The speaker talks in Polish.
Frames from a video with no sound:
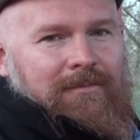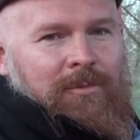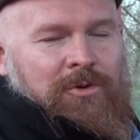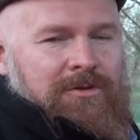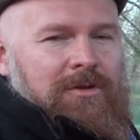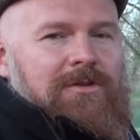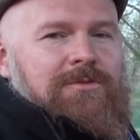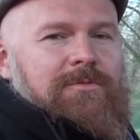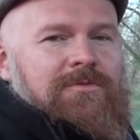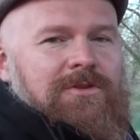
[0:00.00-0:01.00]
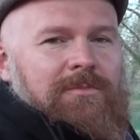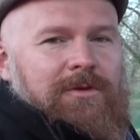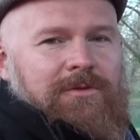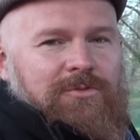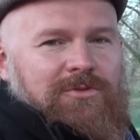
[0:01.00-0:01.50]
Moja żona kiedyś powiedziała
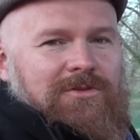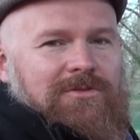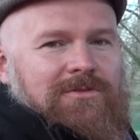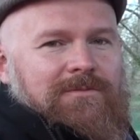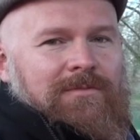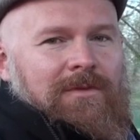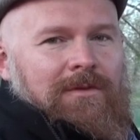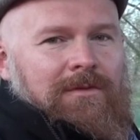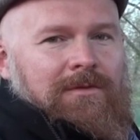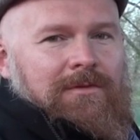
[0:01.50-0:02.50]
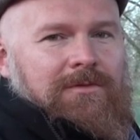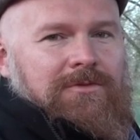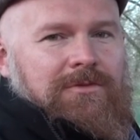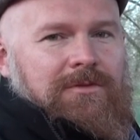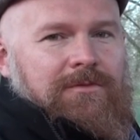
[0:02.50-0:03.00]
piękną rzecz,
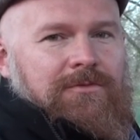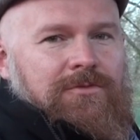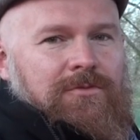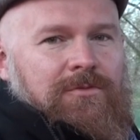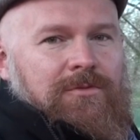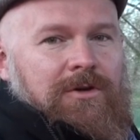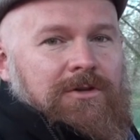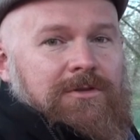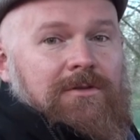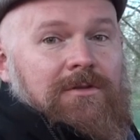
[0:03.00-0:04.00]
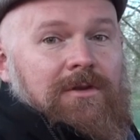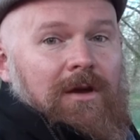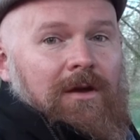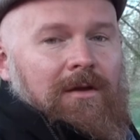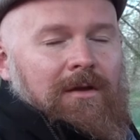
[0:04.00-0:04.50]
że w ciągu każdego
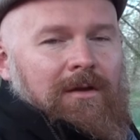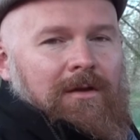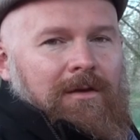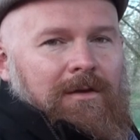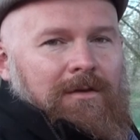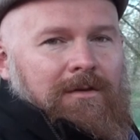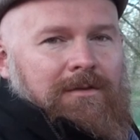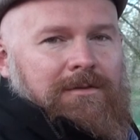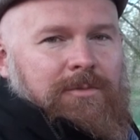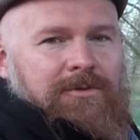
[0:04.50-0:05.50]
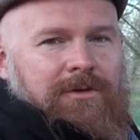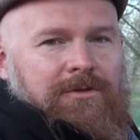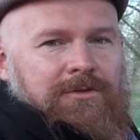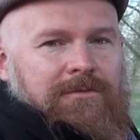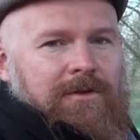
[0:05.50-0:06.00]
dnia
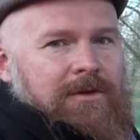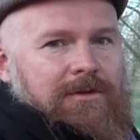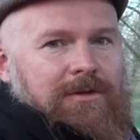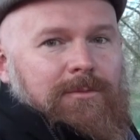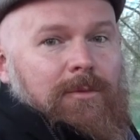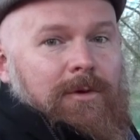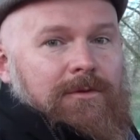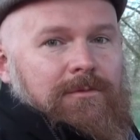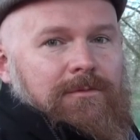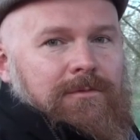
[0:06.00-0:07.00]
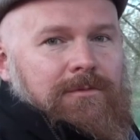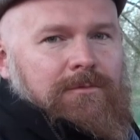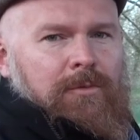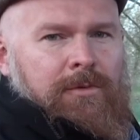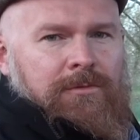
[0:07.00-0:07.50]
spotykacie wiele takich momentów.
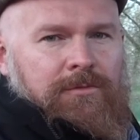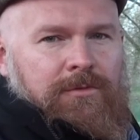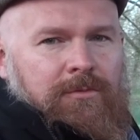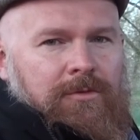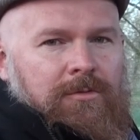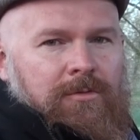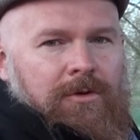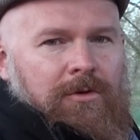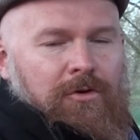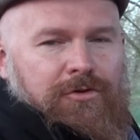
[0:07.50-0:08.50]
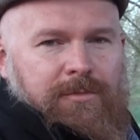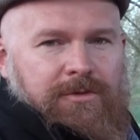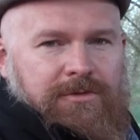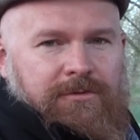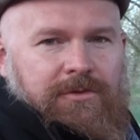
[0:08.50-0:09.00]
Momentów, które mogą
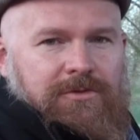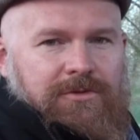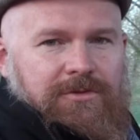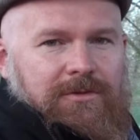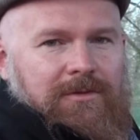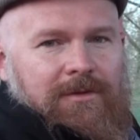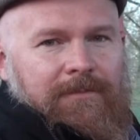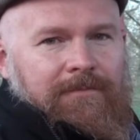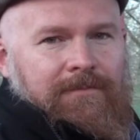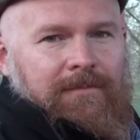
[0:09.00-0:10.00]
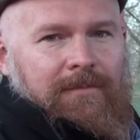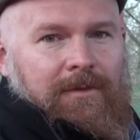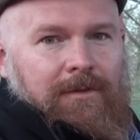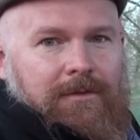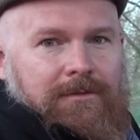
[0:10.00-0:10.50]
odmienić Twoje życie.
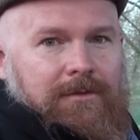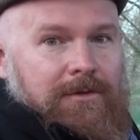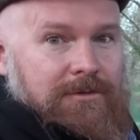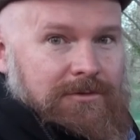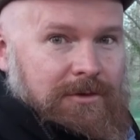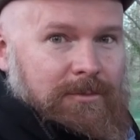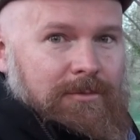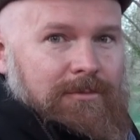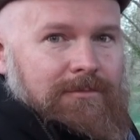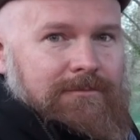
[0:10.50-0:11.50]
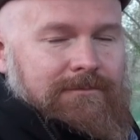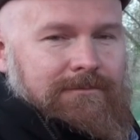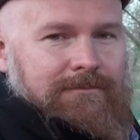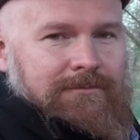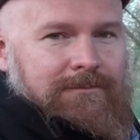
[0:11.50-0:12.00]
Jest tylko jeden szkopuł.
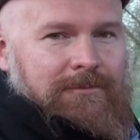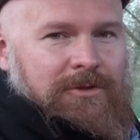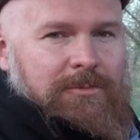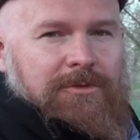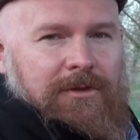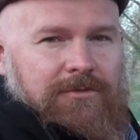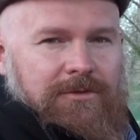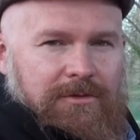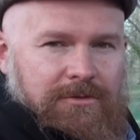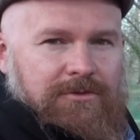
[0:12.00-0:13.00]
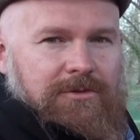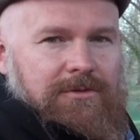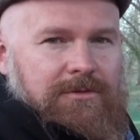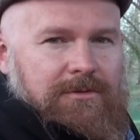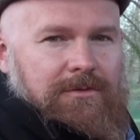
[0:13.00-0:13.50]
Czy potrafisz je
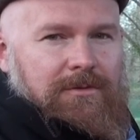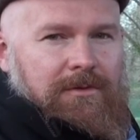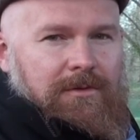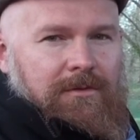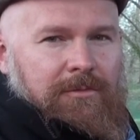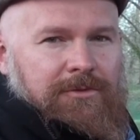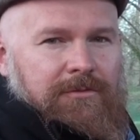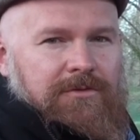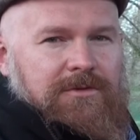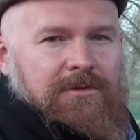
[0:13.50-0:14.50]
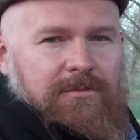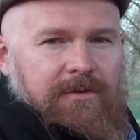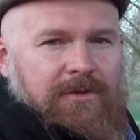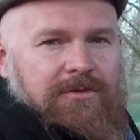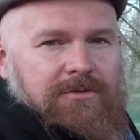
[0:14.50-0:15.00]
dostrzec? Potrafisz je
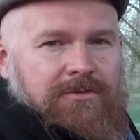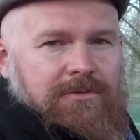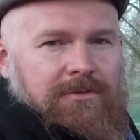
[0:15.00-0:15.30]
zauważyć?